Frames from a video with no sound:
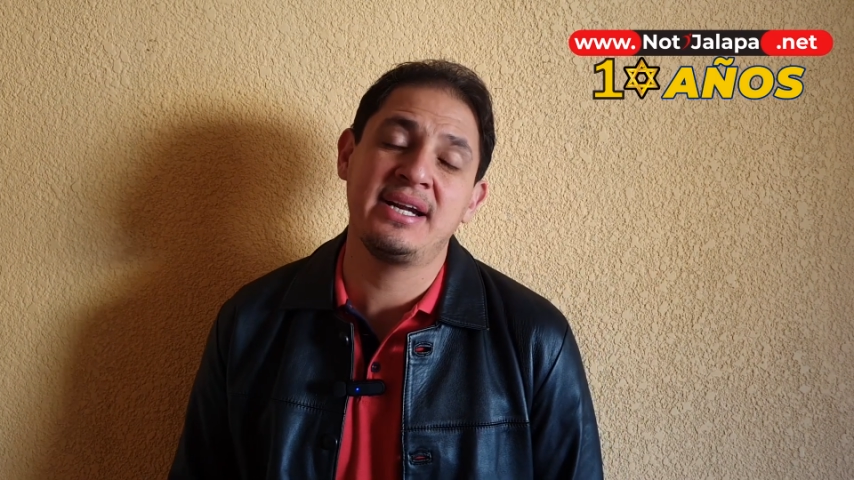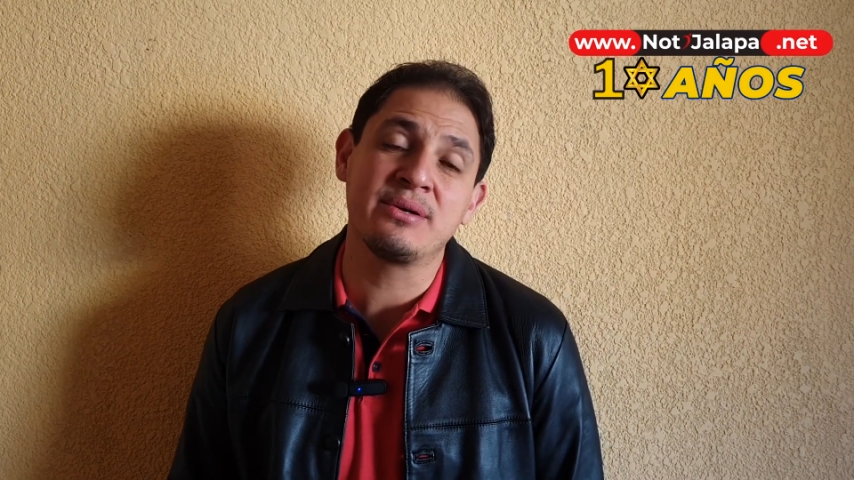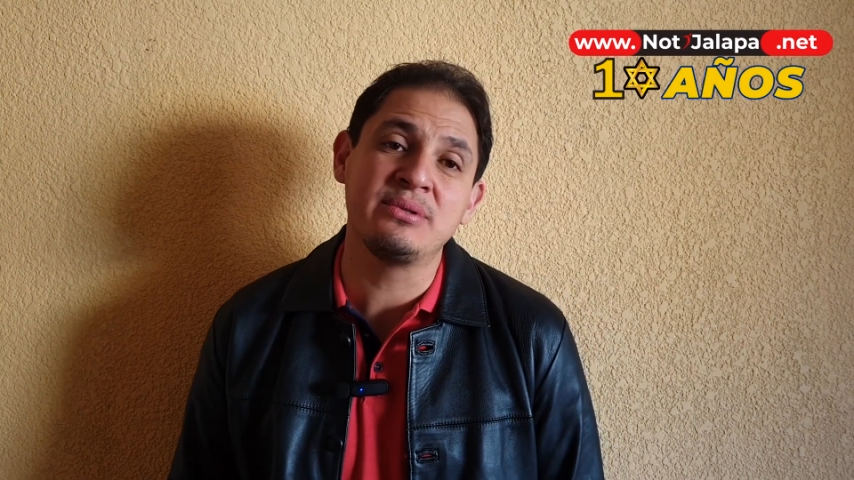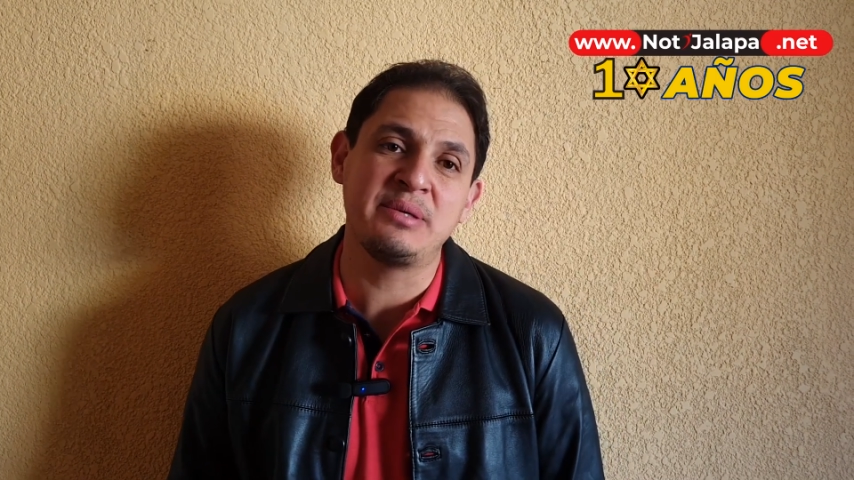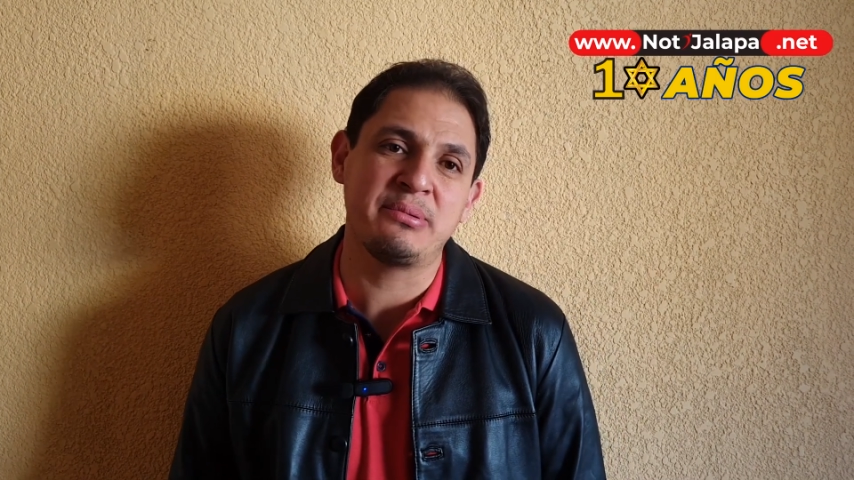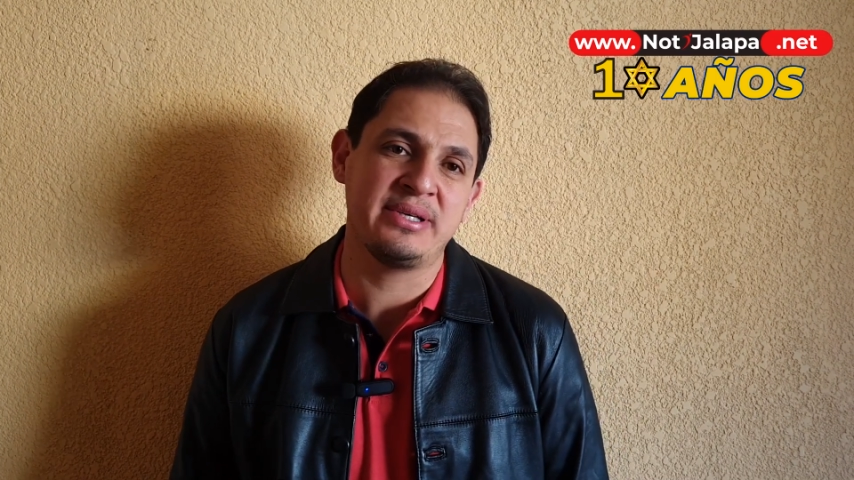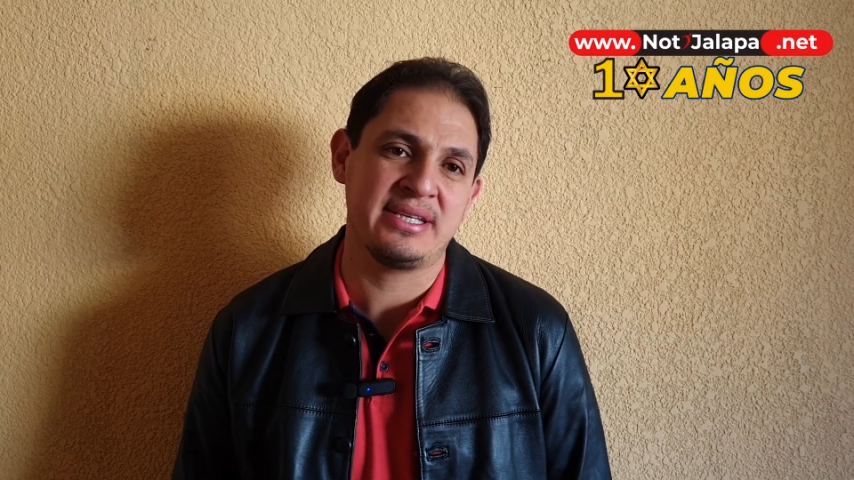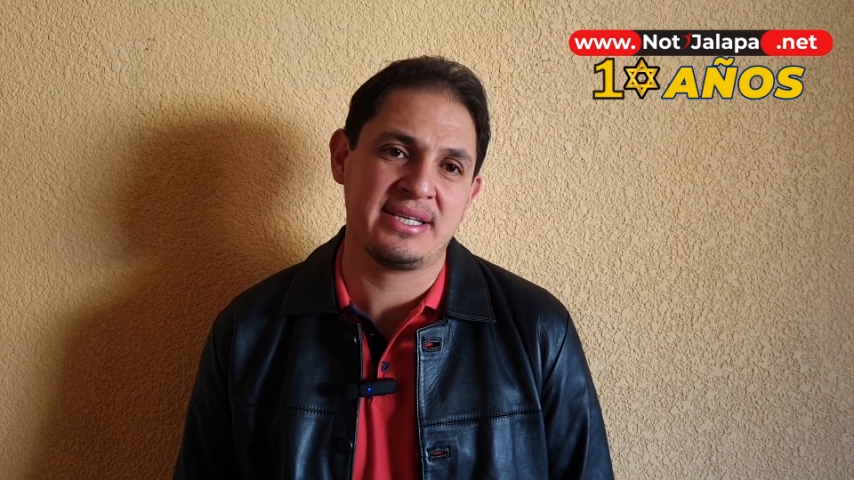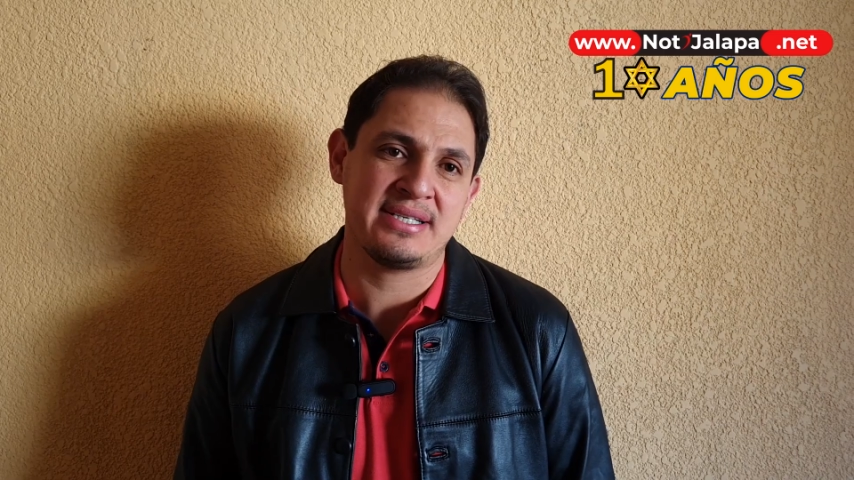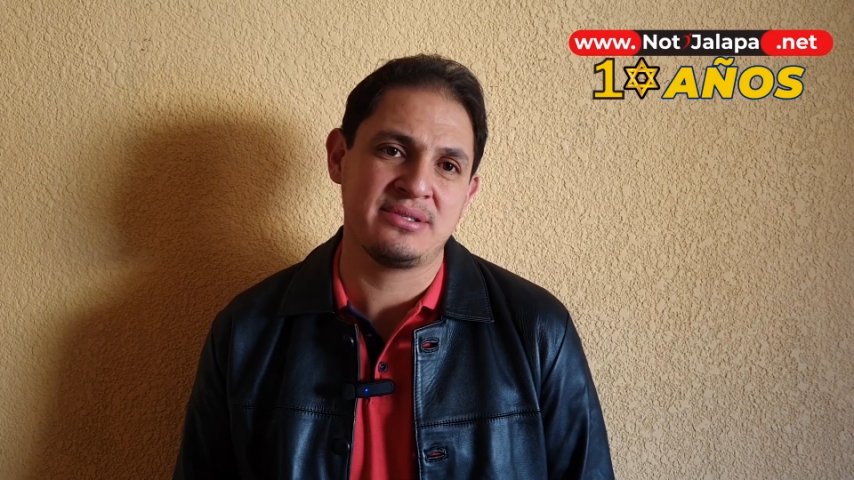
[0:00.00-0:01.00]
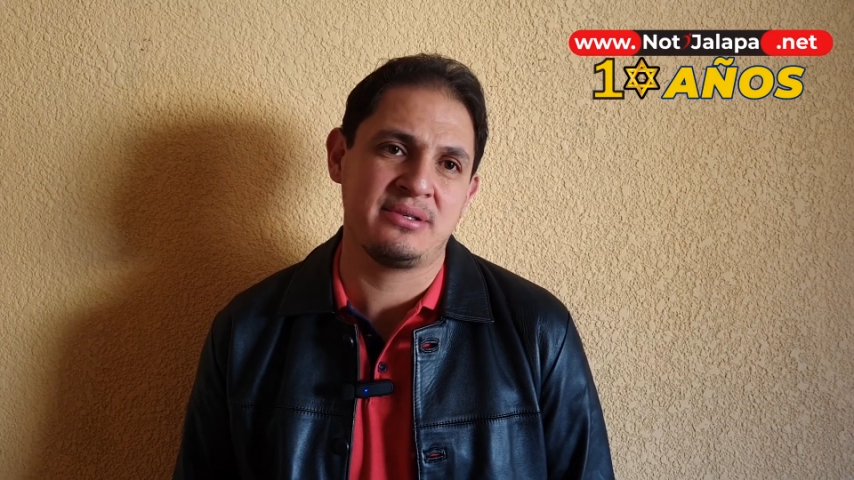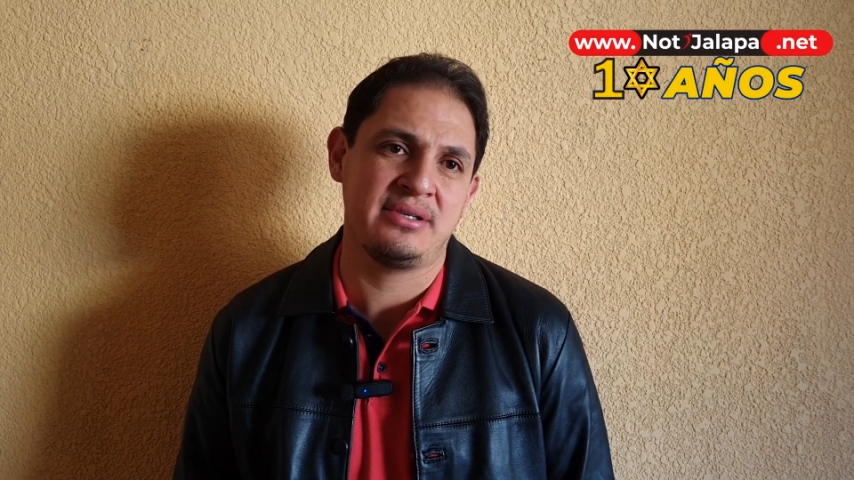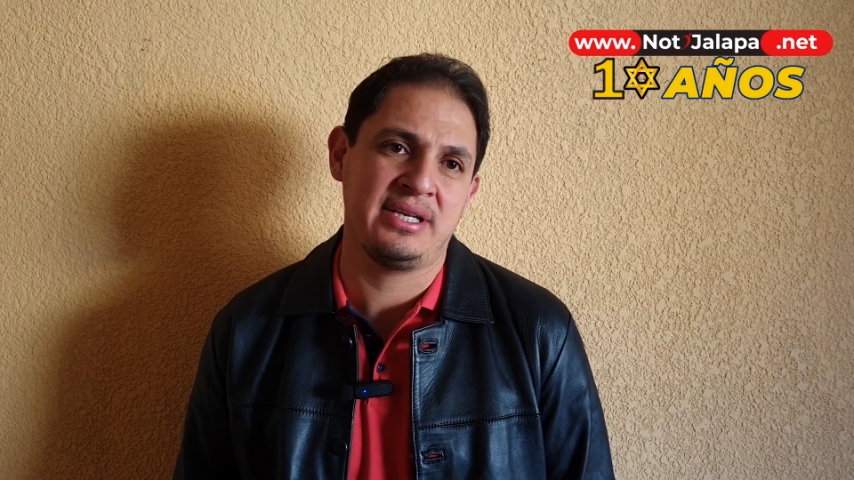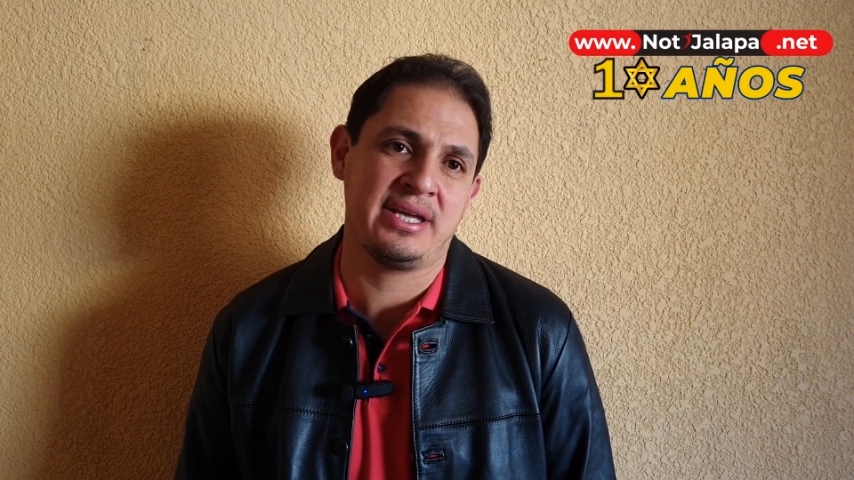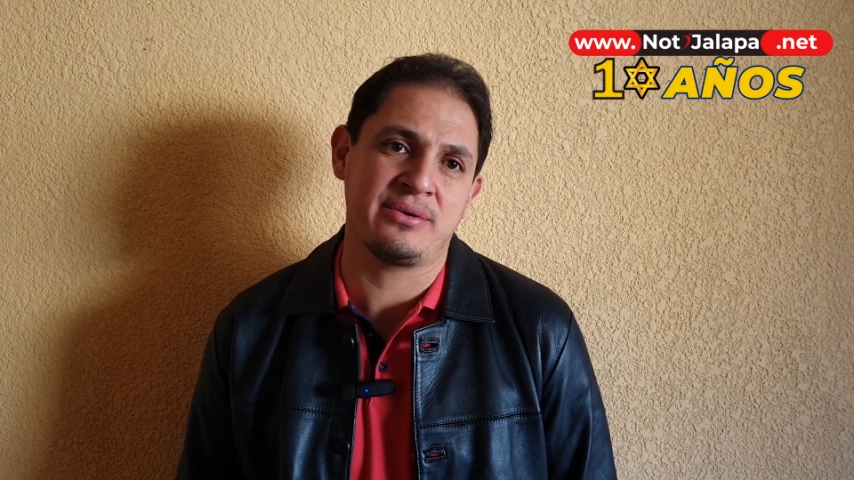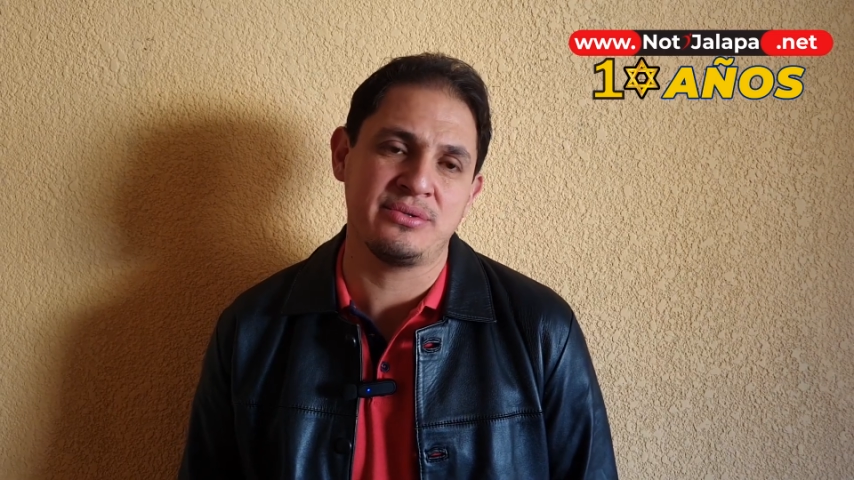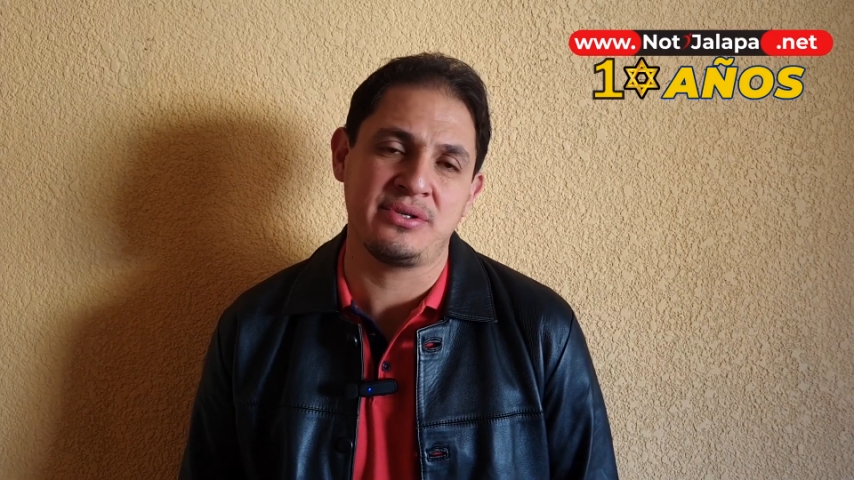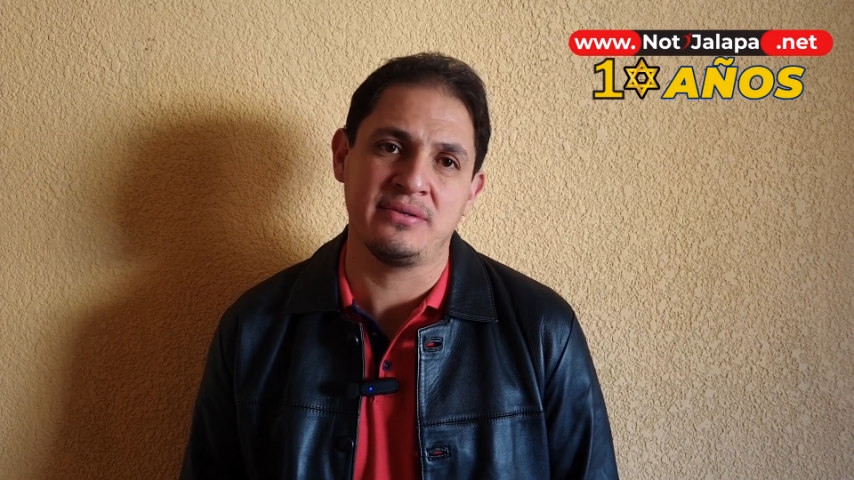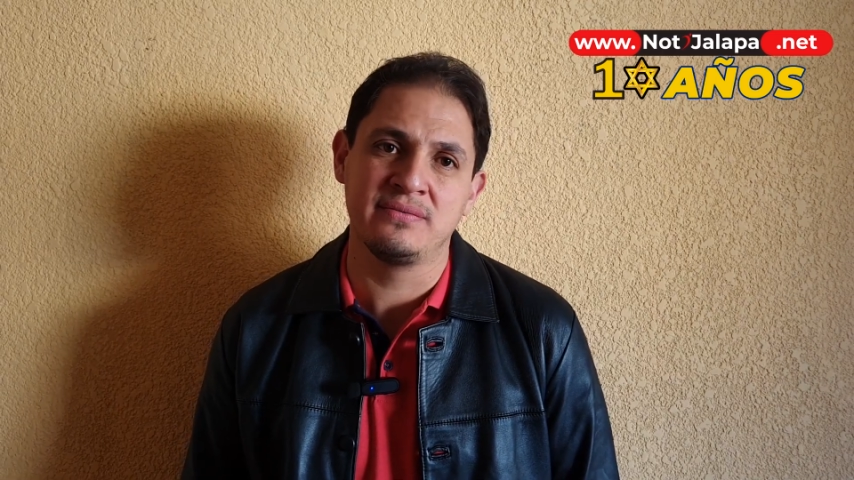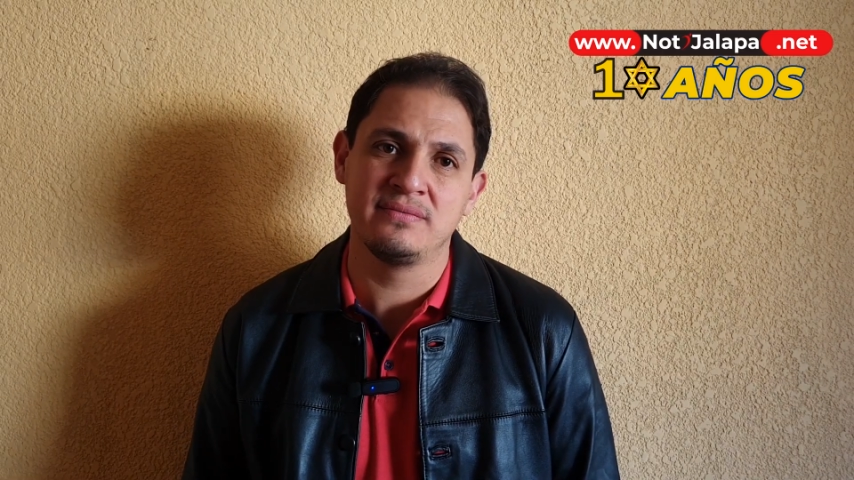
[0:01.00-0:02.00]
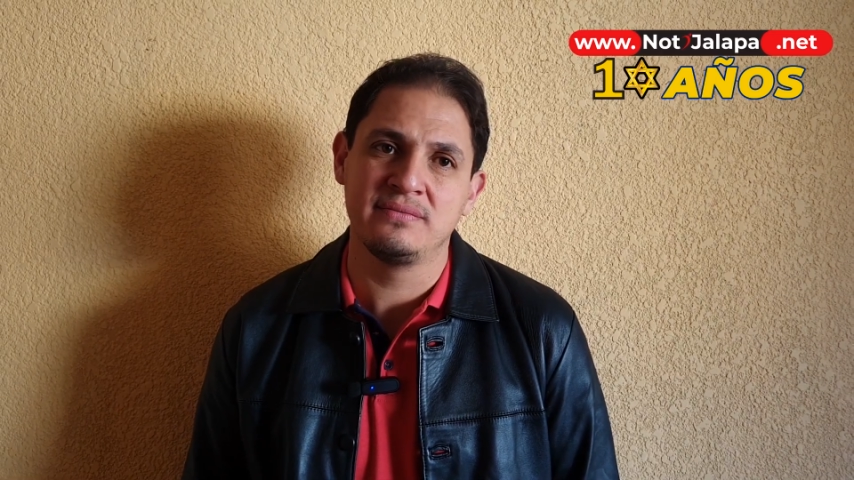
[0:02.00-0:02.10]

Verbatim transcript: tener algún tipo de atraso en la ejecución.